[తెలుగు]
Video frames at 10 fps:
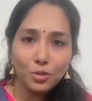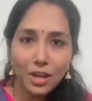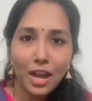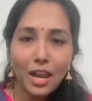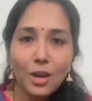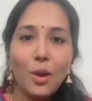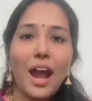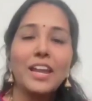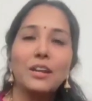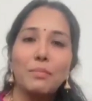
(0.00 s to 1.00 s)
సుఖాలలో
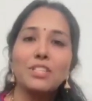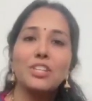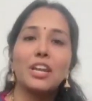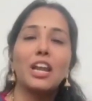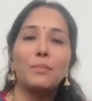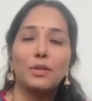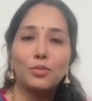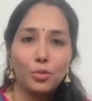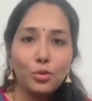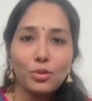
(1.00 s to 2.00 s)
ఆయనకు మంచి మనం
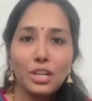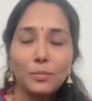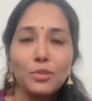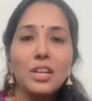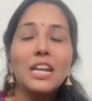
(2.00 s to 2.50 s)
తోడుంటాము